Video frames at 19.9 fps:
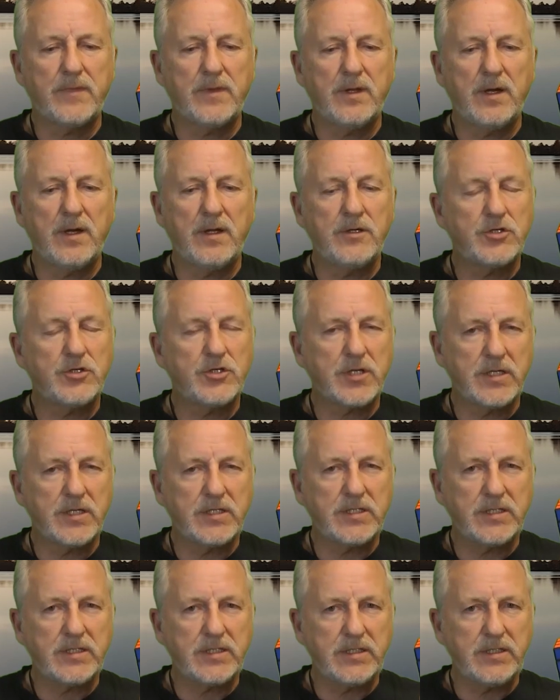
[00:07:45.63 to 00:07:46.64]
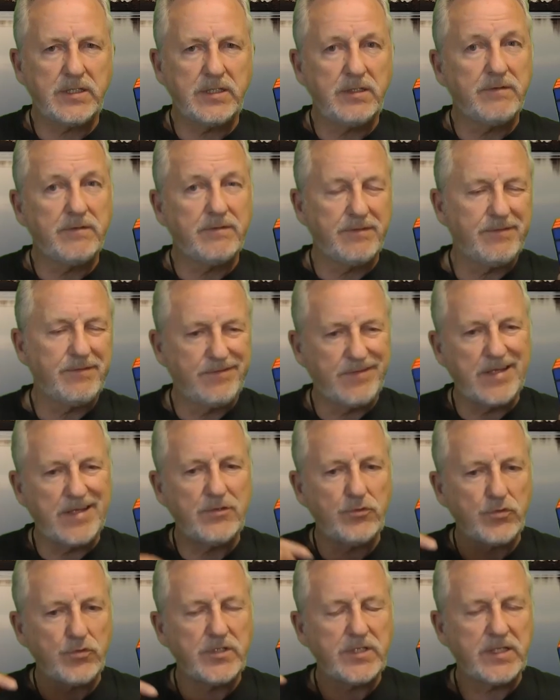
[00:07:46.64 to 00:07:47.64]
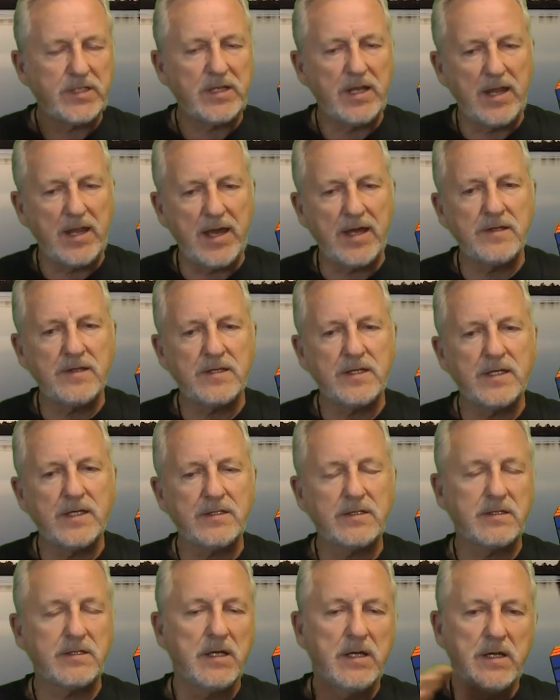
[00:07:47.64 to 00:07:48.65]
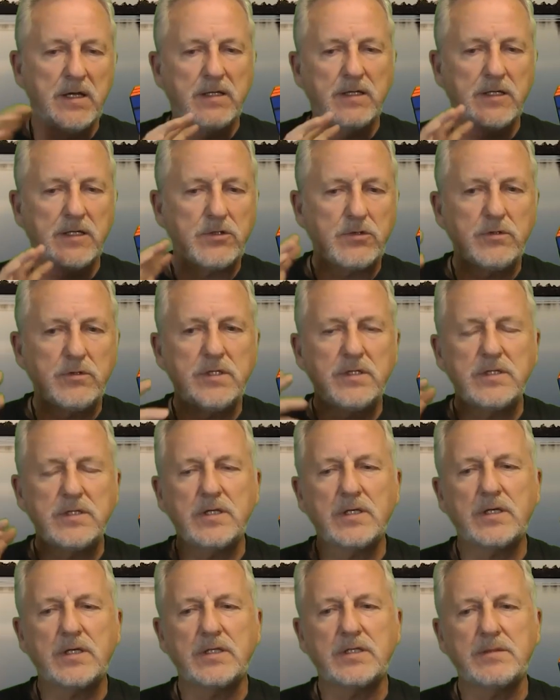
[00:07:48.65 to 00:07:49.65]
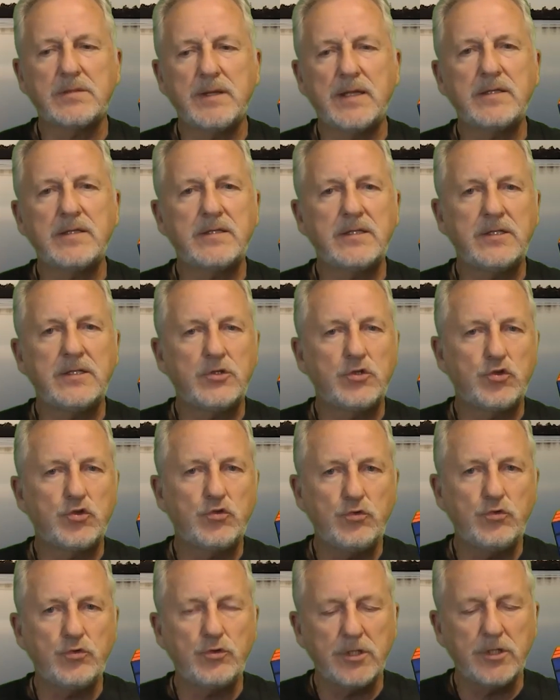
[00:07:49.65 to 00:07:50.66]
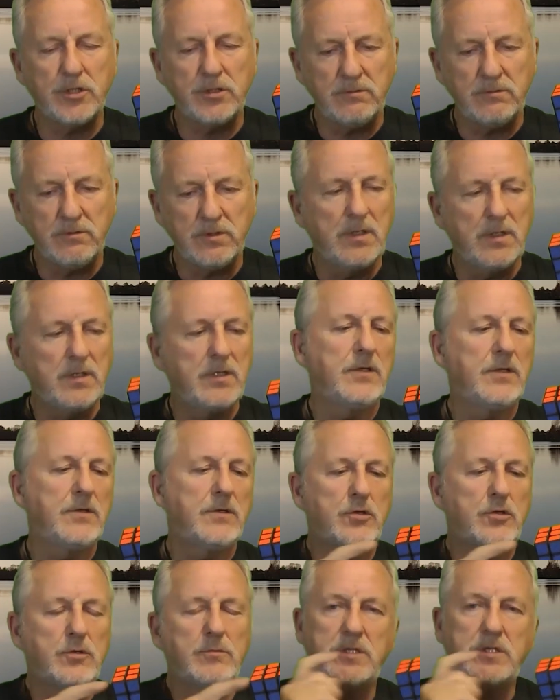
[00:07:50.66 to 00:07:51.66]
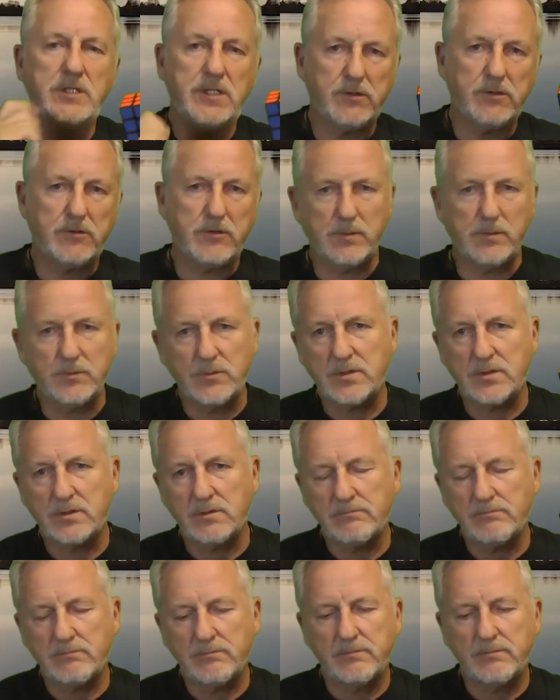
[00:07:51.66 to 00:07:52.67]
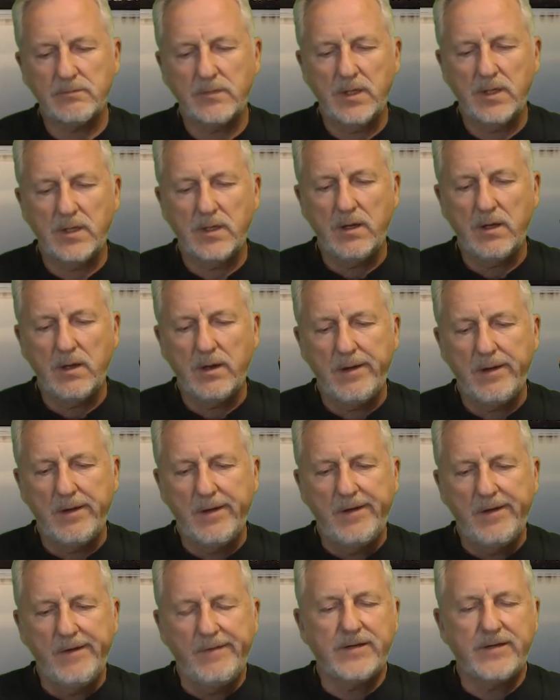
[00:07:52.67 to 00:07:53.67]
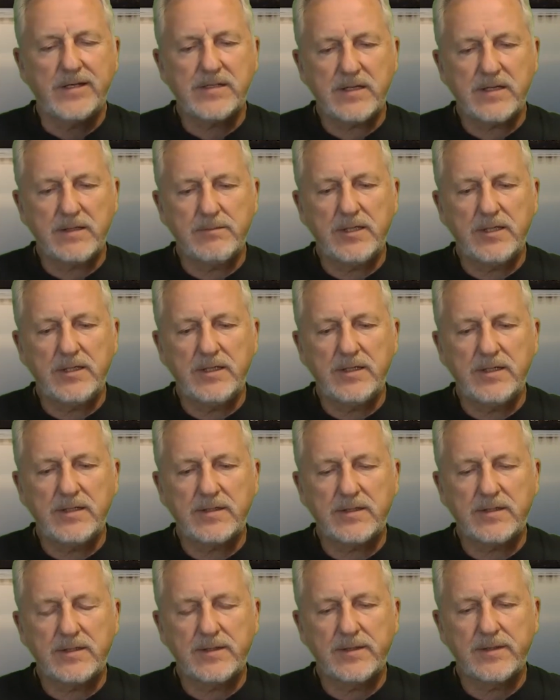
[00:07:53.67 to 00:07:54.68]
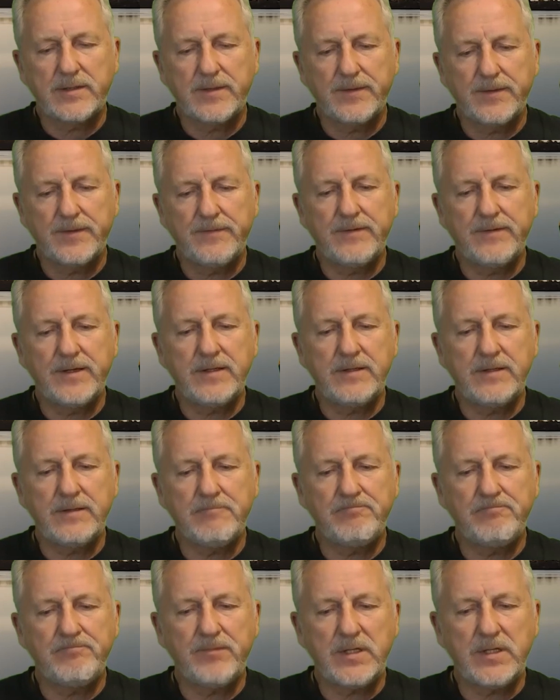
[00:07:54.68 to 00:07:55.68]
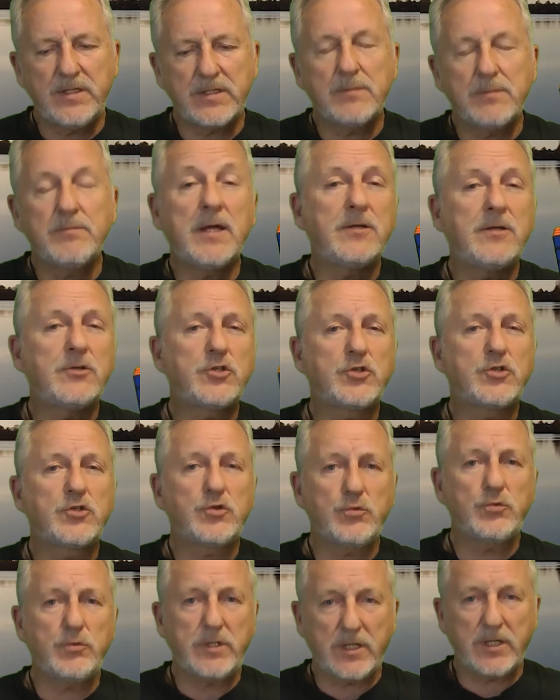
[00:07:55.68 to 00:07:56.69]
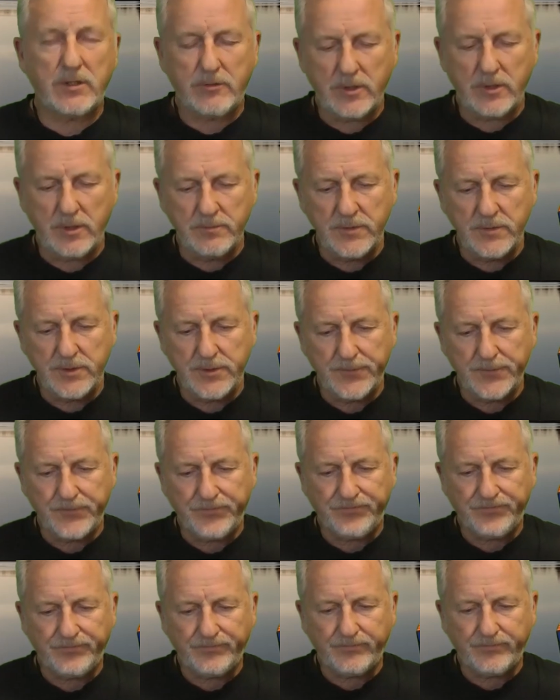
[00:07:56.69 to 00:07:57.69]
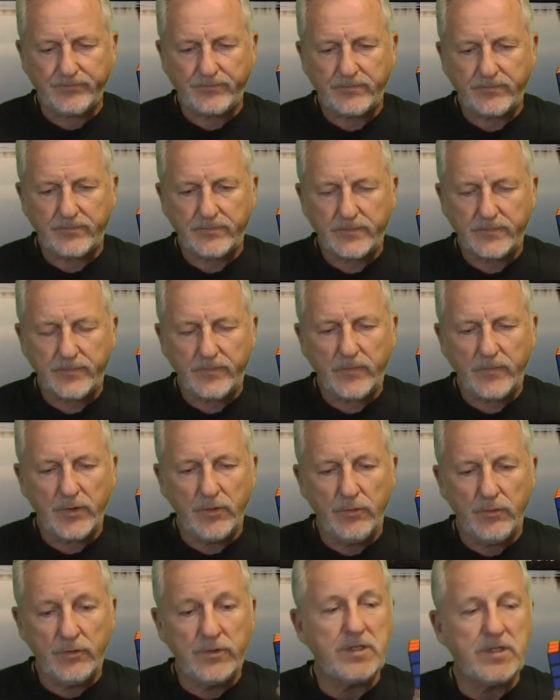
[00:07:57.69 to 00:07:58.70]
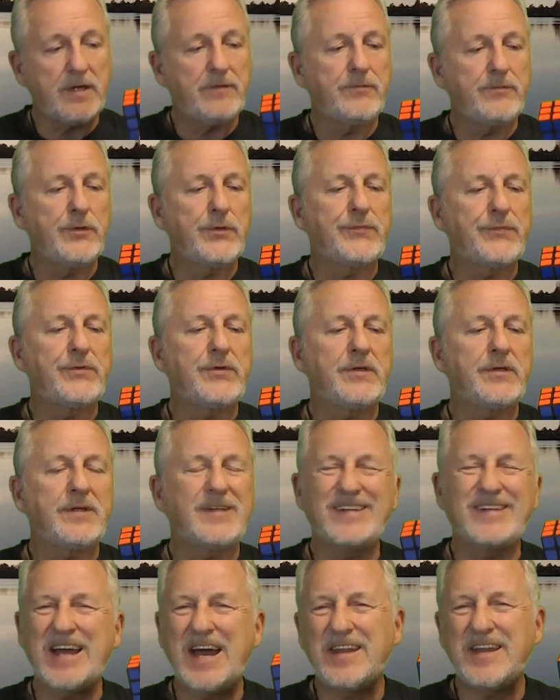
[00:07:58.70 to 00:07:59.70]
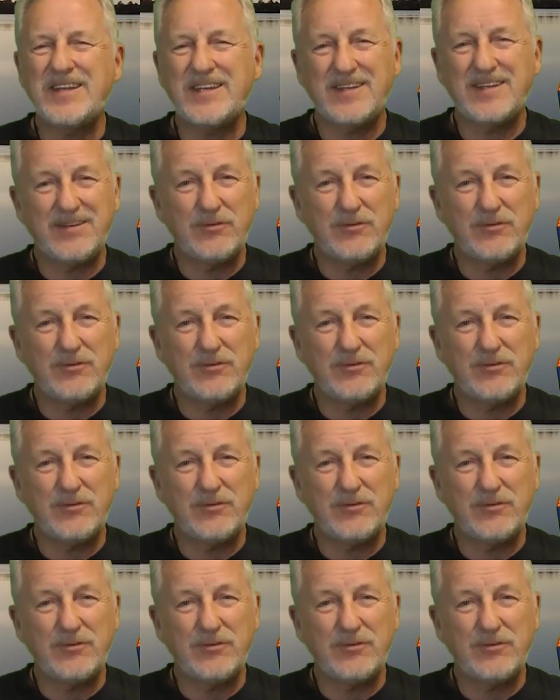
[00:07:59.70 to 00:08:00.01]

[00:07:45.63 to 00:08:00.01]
Eine Strategie, wenn du sie gelernt hast, dass du in circa 20 Zügen zum Ziel kommst. Was aber ist, wenn dieser Mensch zu dir kommt und der Würfel gar nicht